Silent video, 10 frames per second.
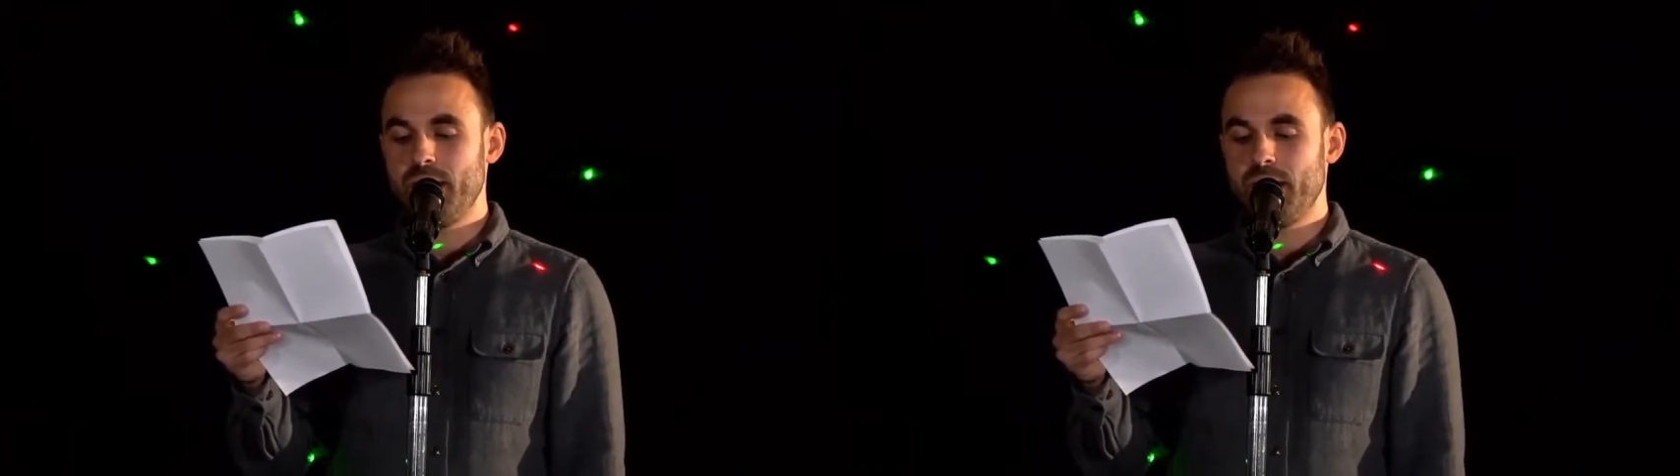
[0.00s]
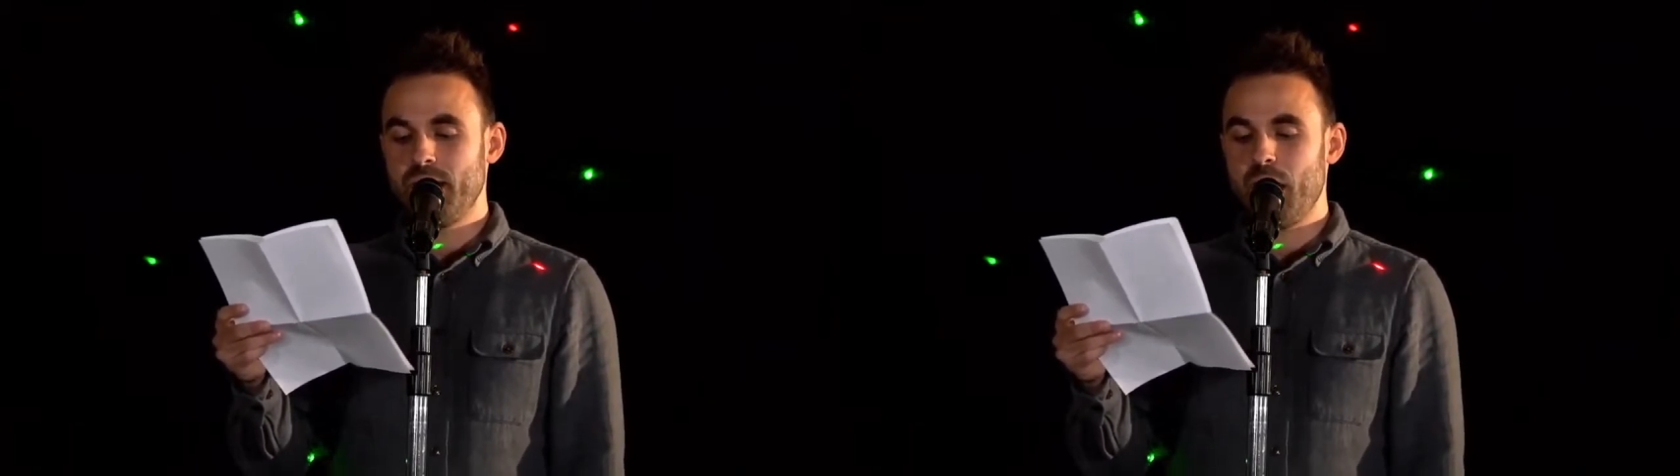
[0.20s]

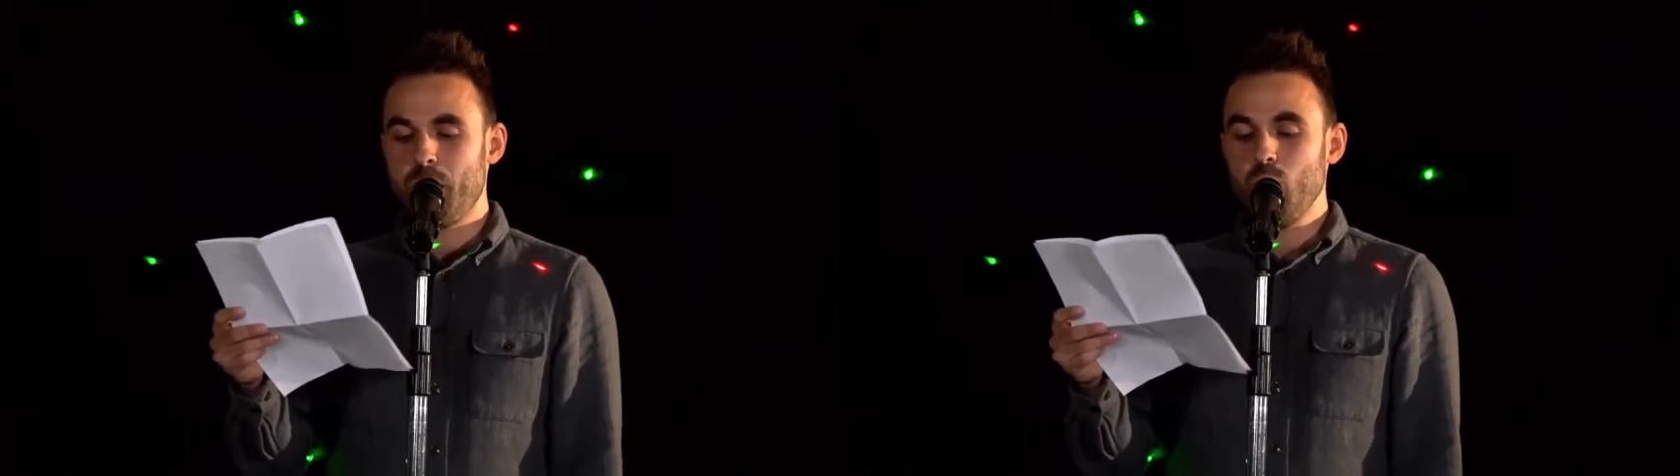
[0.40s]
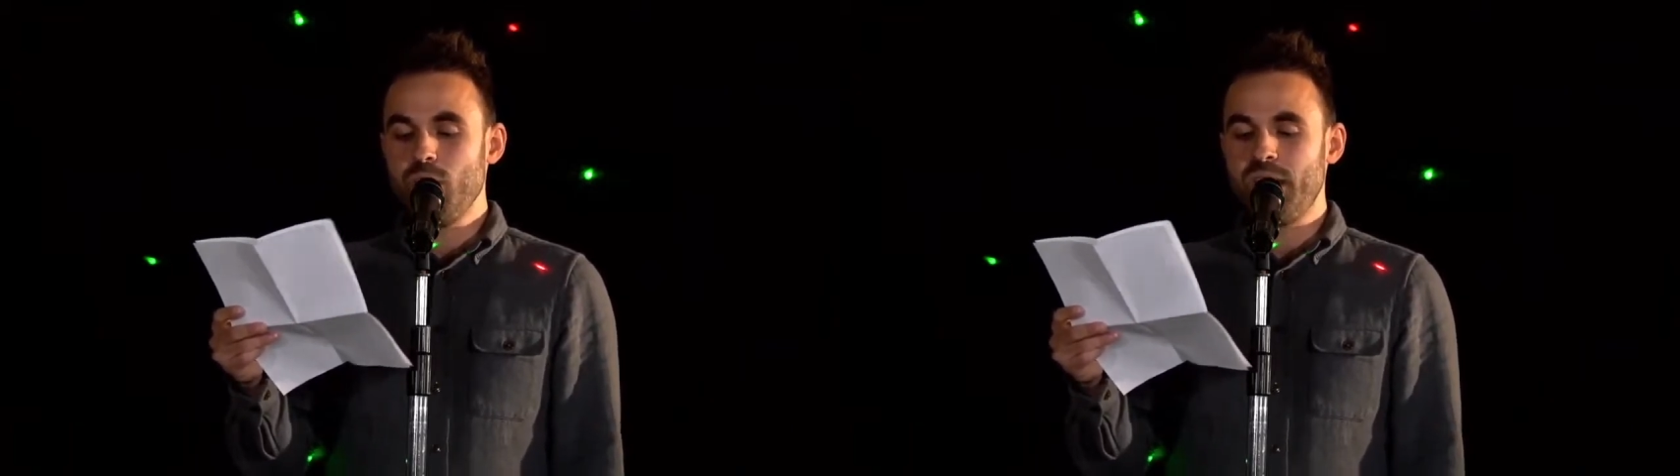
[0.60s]
Aber
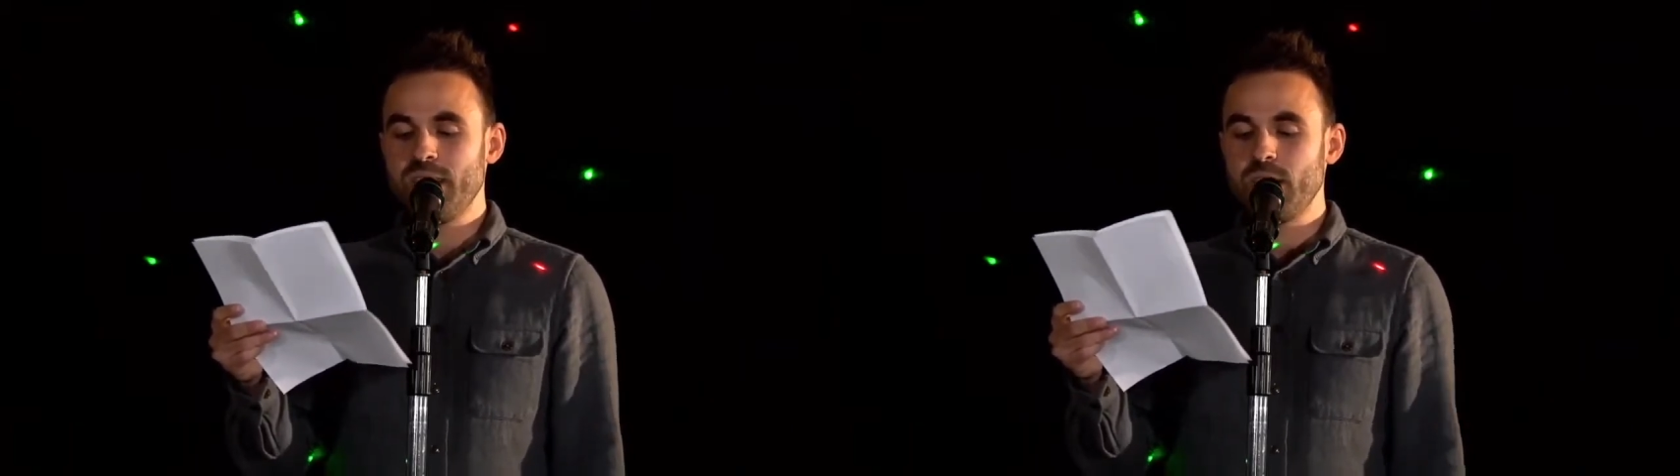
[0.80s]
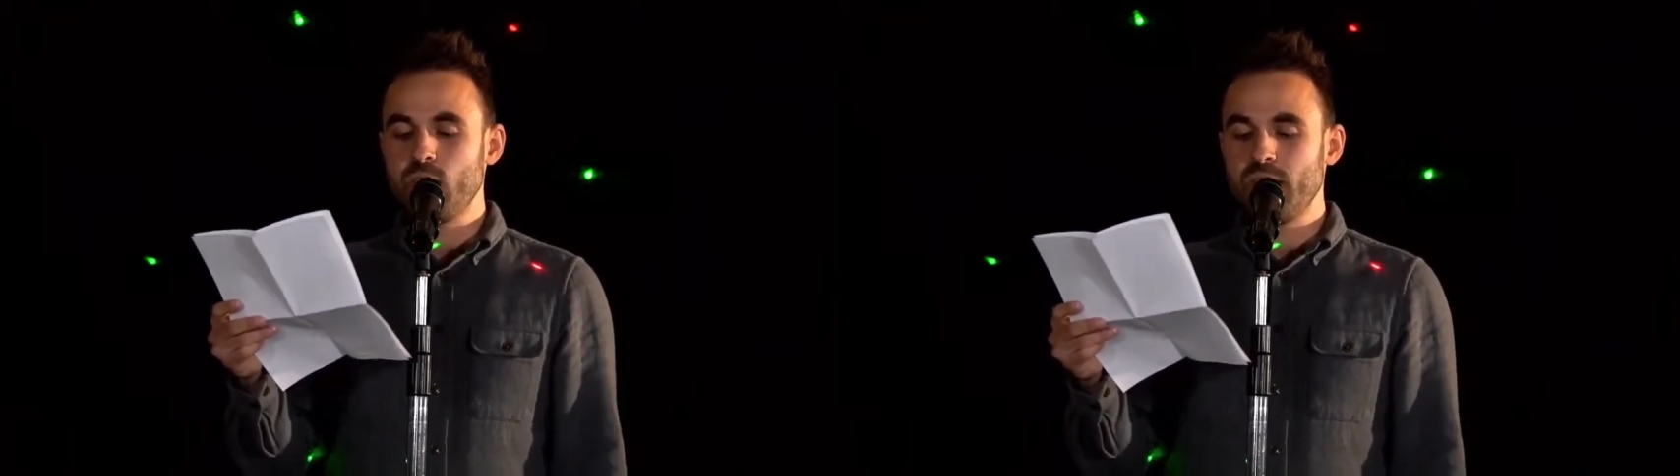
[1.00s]
nur wenn er sich
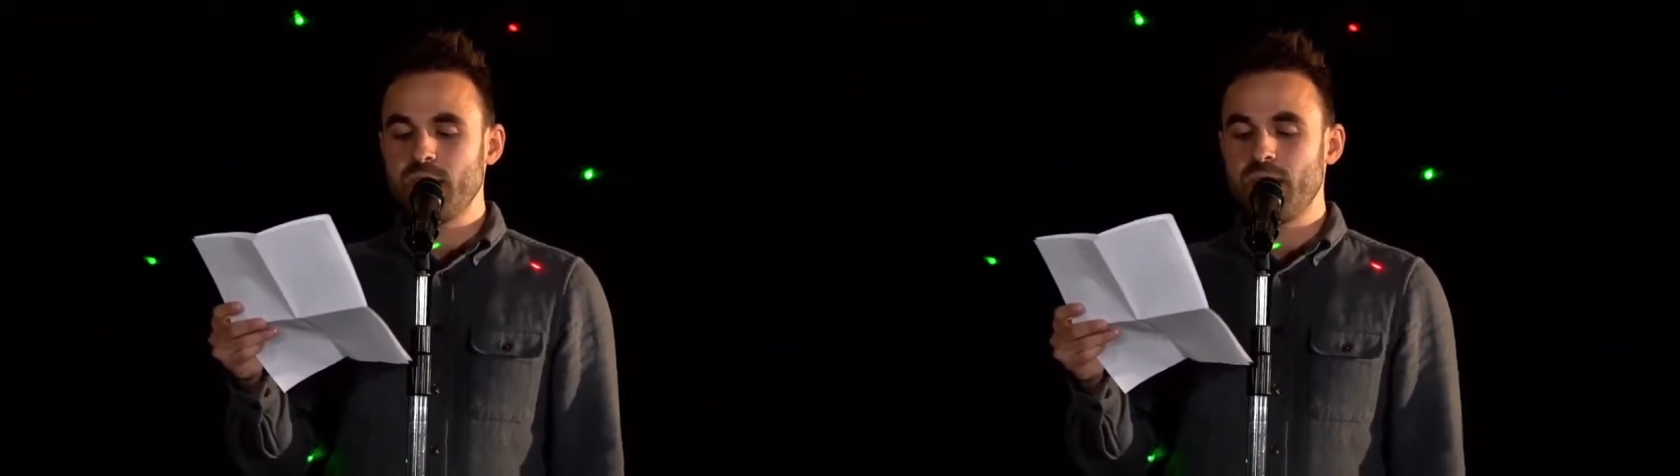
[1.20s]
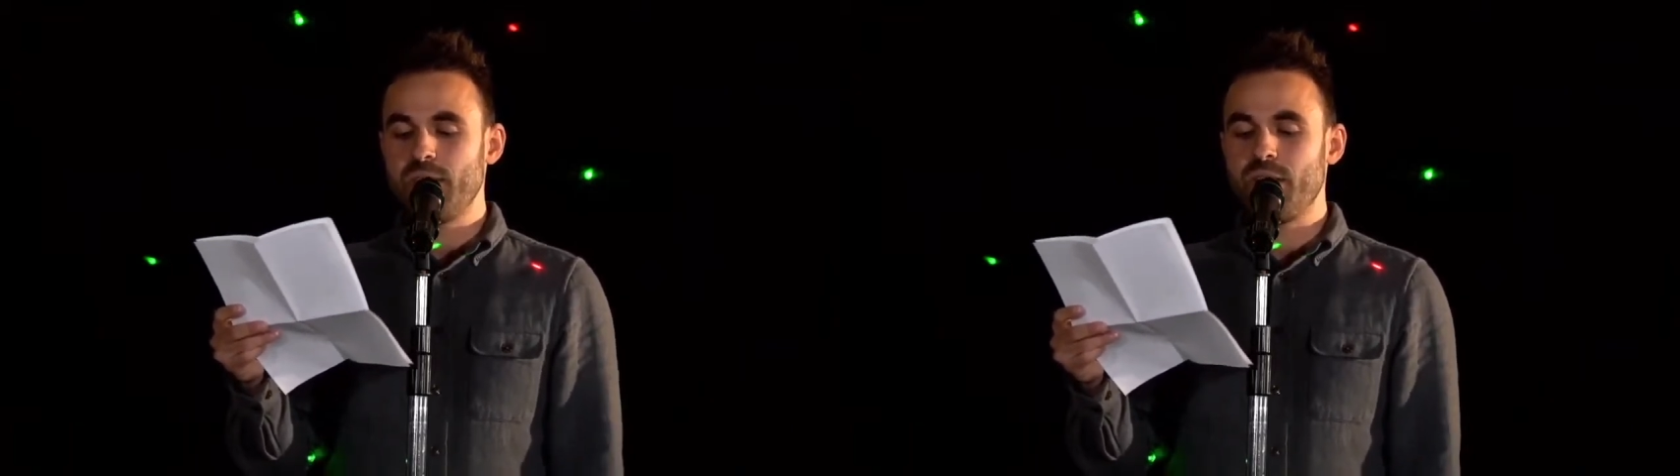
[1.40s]
stets
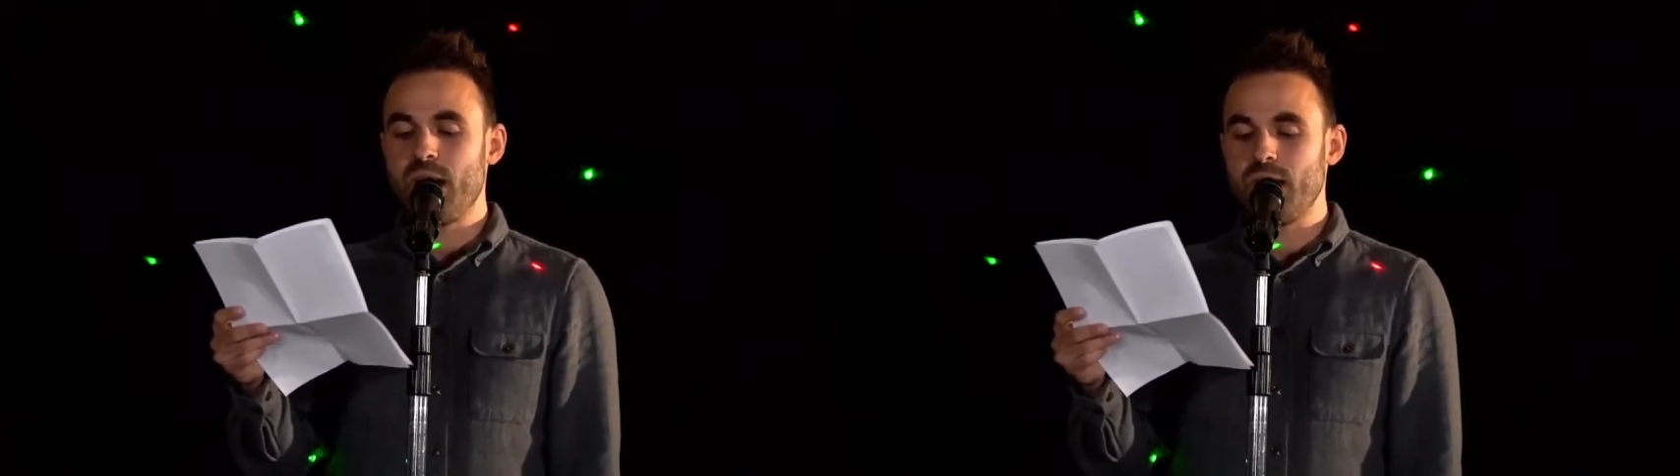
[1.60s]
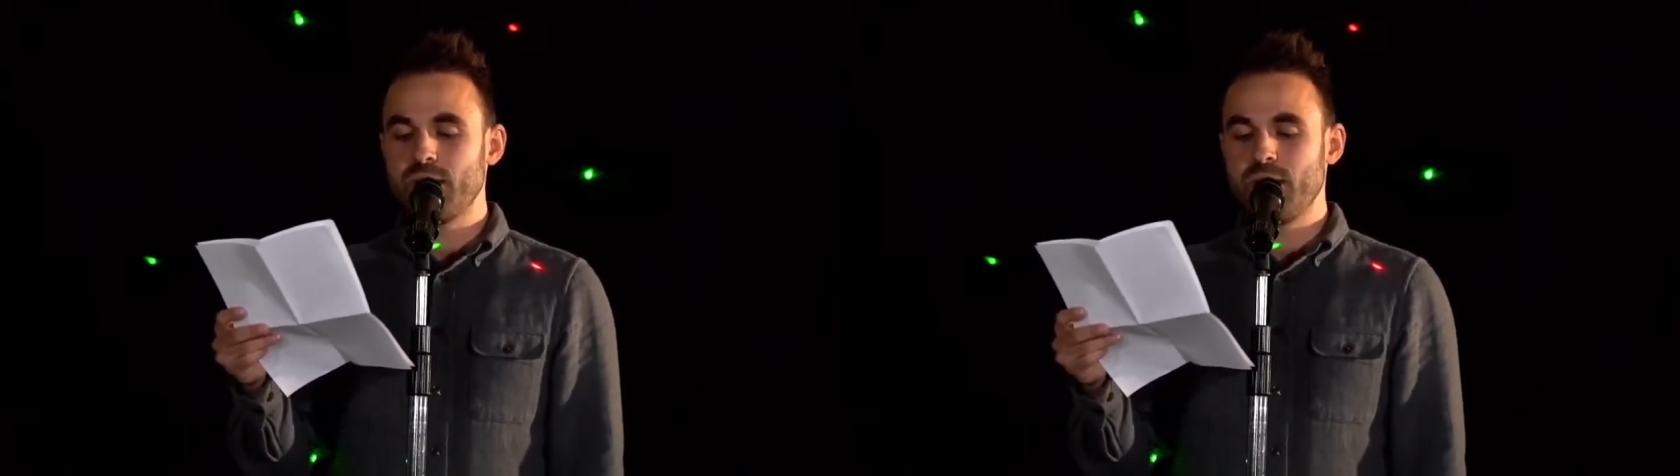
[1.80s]
hinterfragt,